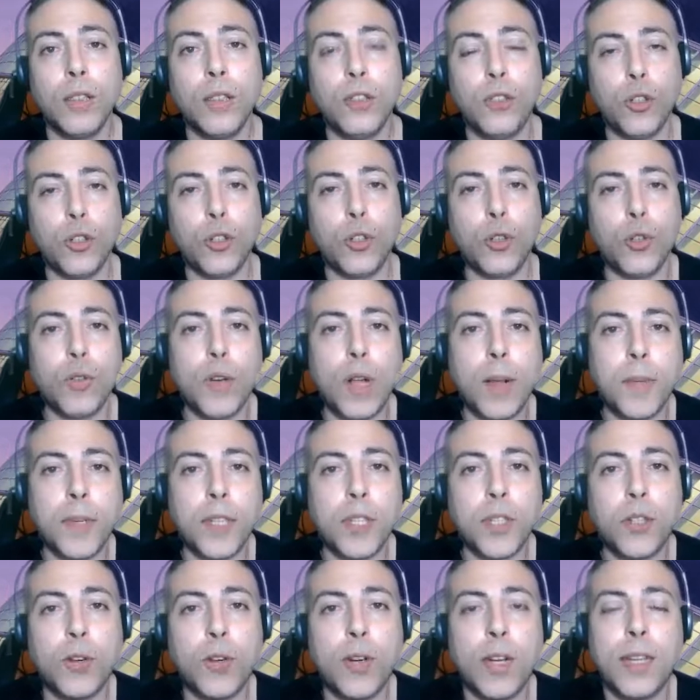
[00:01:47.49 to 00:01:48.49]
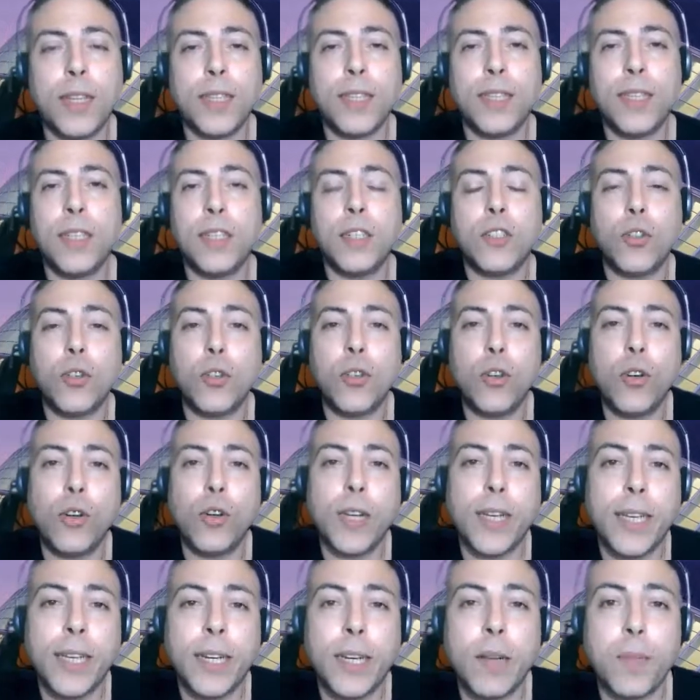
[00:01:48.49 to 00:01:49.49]
yo soy una persona, y eso es lo
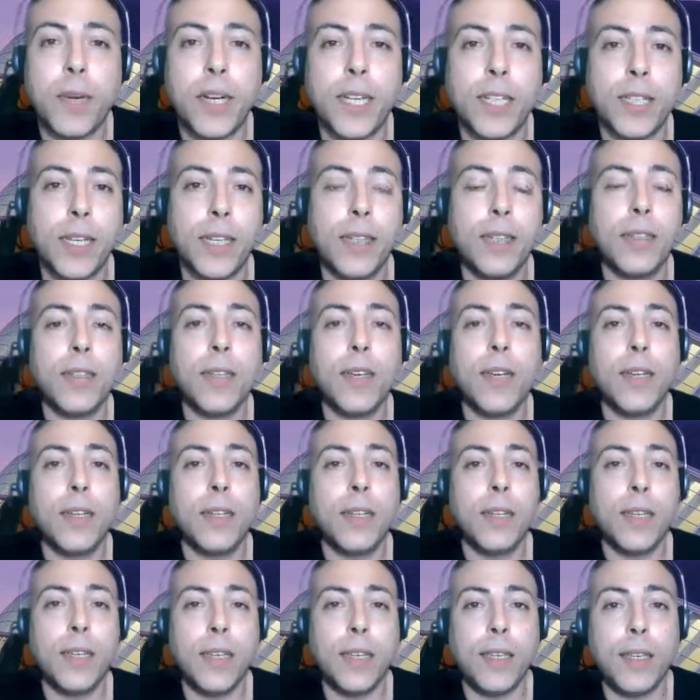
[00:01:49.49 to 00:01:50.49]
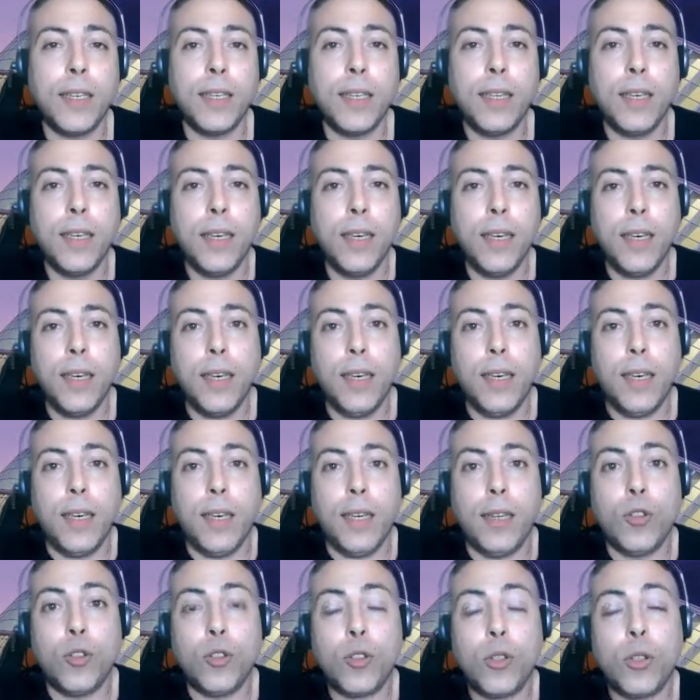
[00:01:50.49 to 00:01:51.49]
que representa eh,
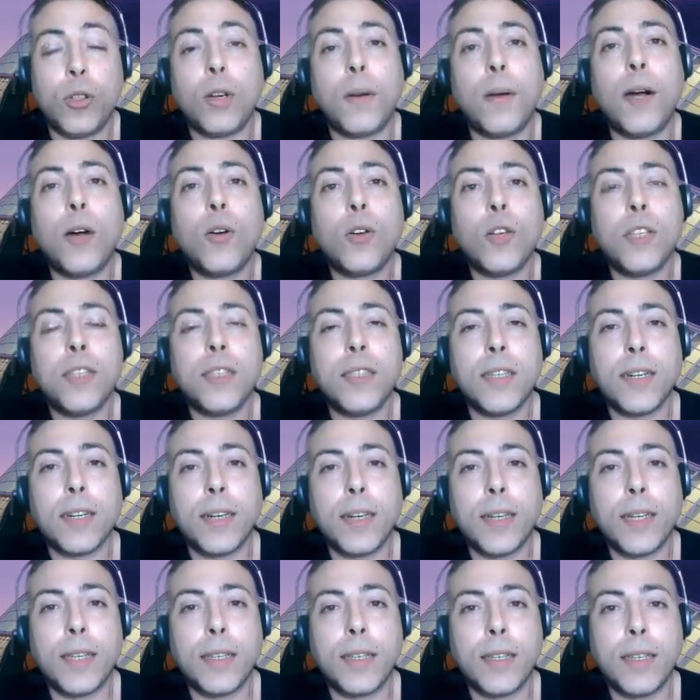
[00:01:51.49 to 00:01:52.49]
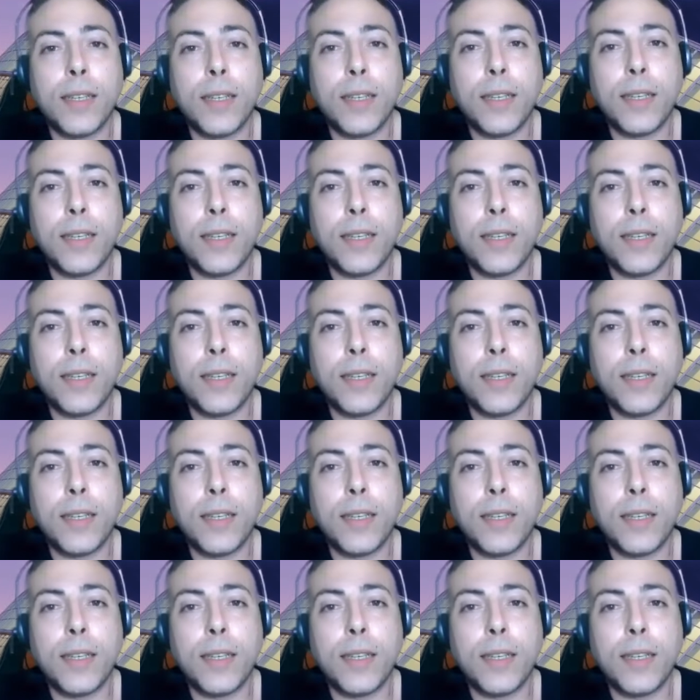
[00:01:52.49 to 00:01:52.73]
nuestro trabajo en Internet